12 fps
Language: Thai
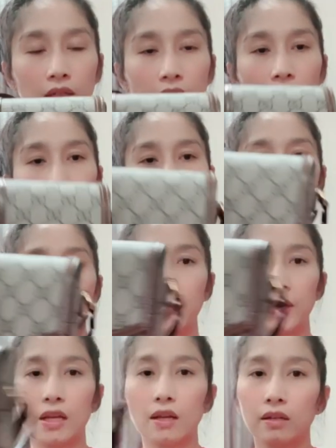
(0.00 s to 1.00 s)
เขาปิดแบบ
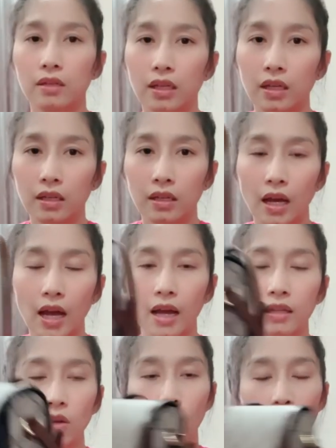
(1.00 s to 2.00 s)
นี้เลยนะคะ
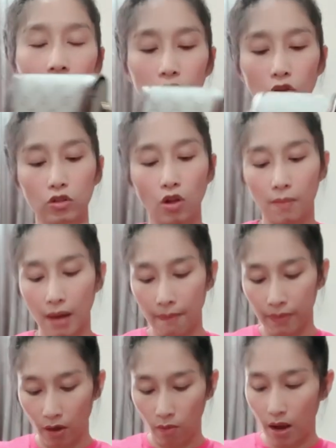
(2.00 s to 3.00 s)
แต่ว่าเราต้องยอมรับ
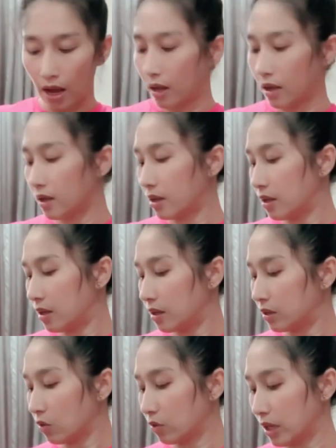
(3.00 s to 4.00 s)
นะว่า
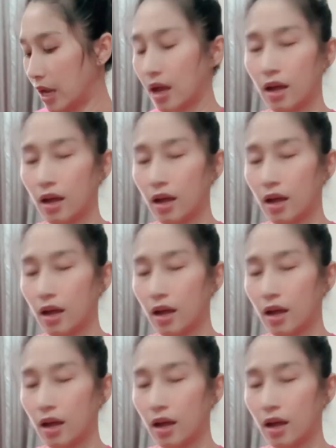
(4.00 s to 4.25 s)
ตรงเนี้ย